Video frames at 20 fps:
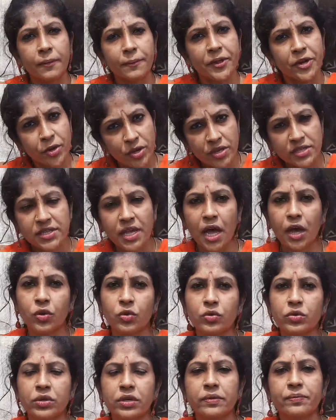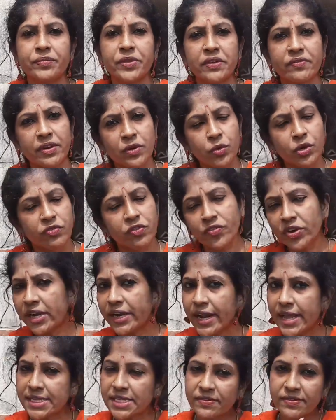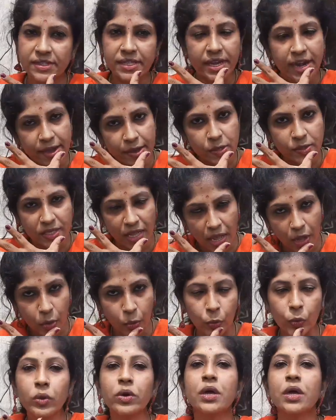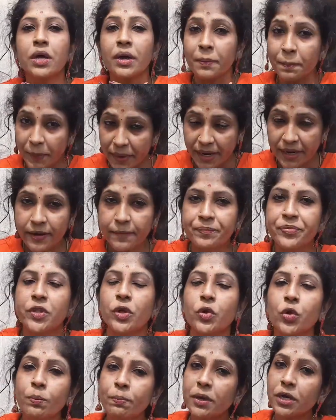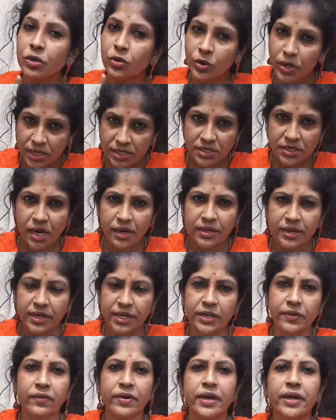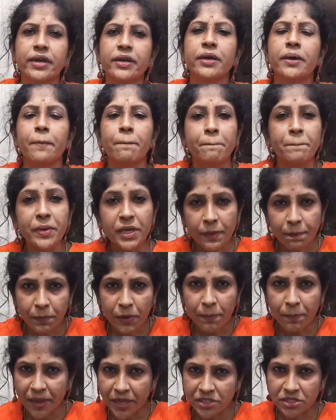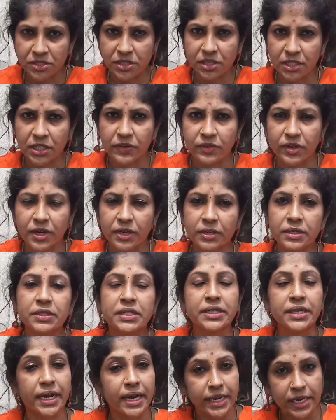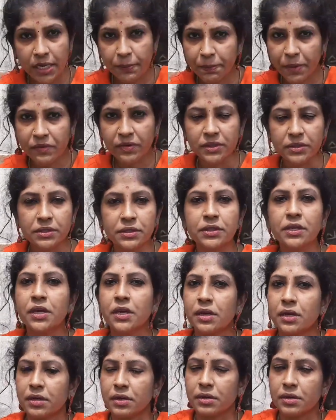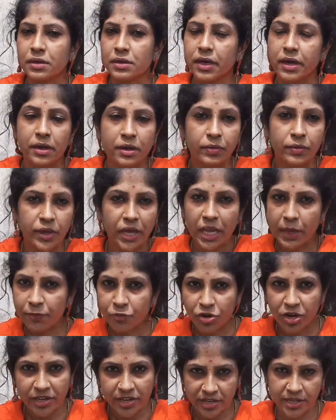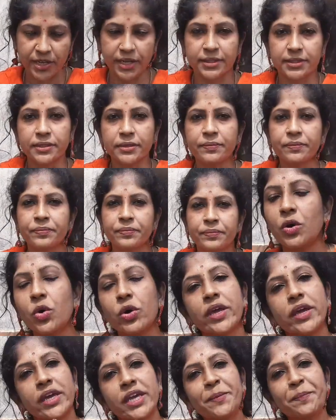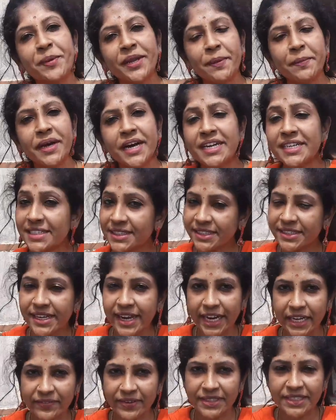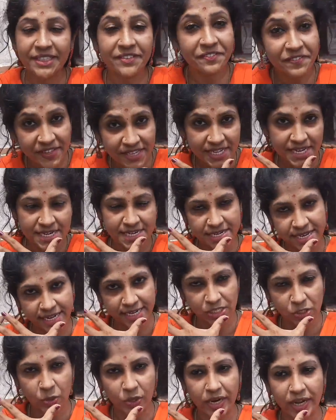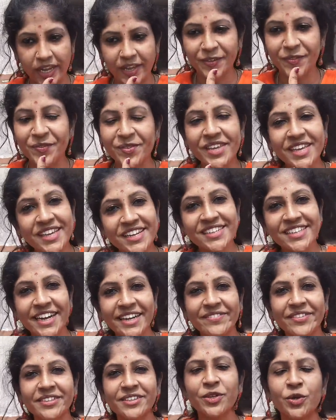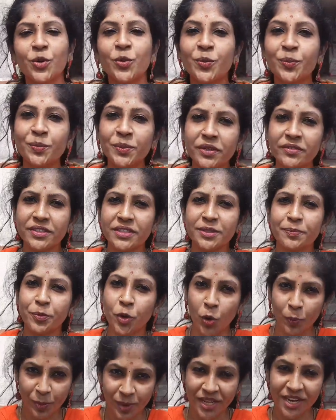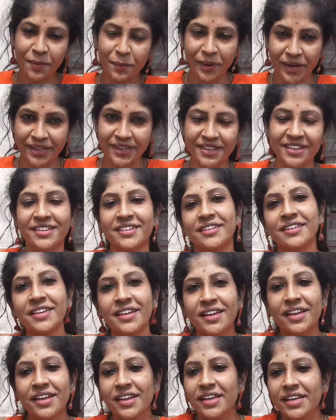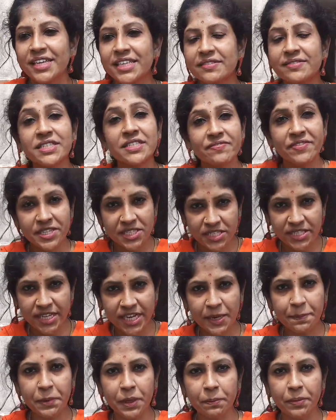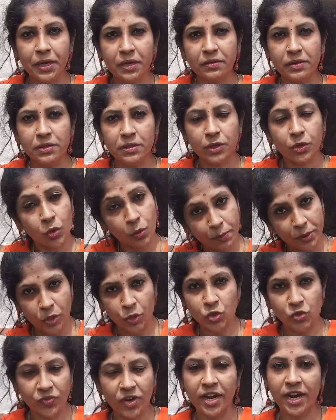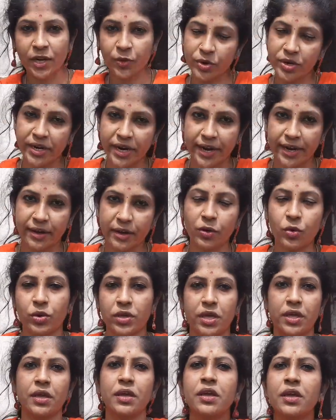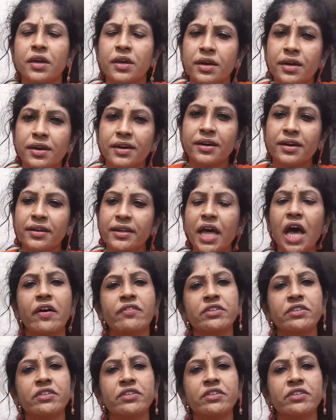ரெடியூஸ் um, ஆகும் ஈவன் um, ஒரு ஃபிஃப்டீன் டேஸில் வந்து ரெடியூஸ் ஆகும் பட் ரொம்ப கொலஸ்ட்ரால் இருக்கிறவங்க பிபி பேஷண்ட் இருக்கிறவங்களுக்கு இது கண்டிப்பாக வந்து ஹெல்ப்ஃபுல்லாக uh, இருக்காது ஓகே இப்போ நம்ம அடுத்த டயட் வந்து வீகன் டயட் சொல்கிறாங்க வீகன் டயட் வந்து ரொம்ப வந்து பாப்புலராக போயிட்டு இருக்குது இது வந்து வெஜிடேரியன் பீப்புளுக்கு வந்து ரொம்ப யூஸ்ஃபுல்லான ஒரு டயட் ஓகே uh, நான்